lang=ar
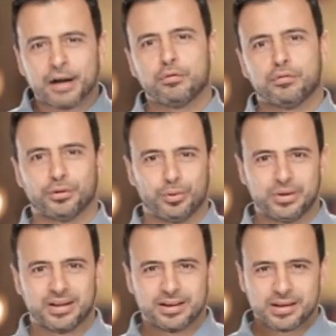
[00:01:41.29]
عارفه في
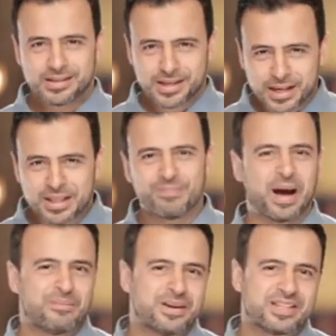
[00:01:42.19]
الدنيا سيدنا
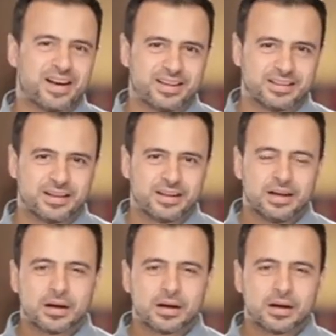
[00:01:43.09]
ابن عباس قال كده